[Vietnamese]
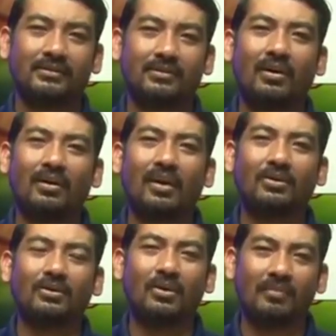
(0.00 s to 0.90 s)
con ọt
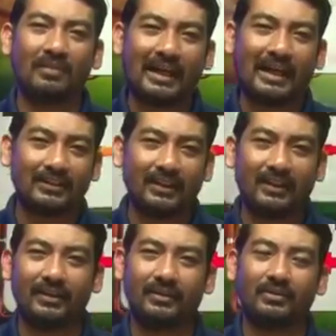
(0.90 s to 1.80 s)
rút thôi mà đa
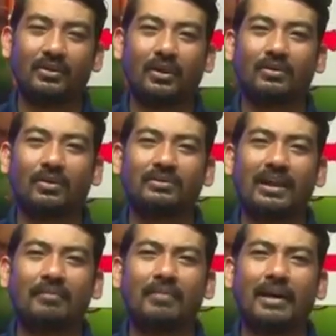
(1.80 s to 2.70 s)
tê con rút
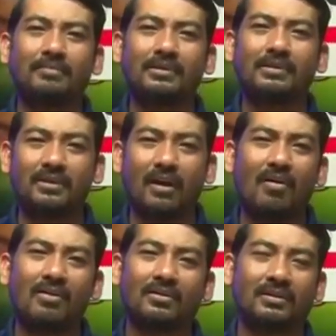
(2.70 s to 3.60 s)
tam bài đứ
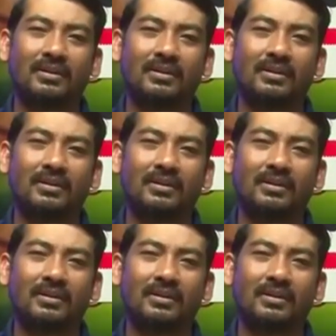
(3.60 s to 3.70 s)
đòn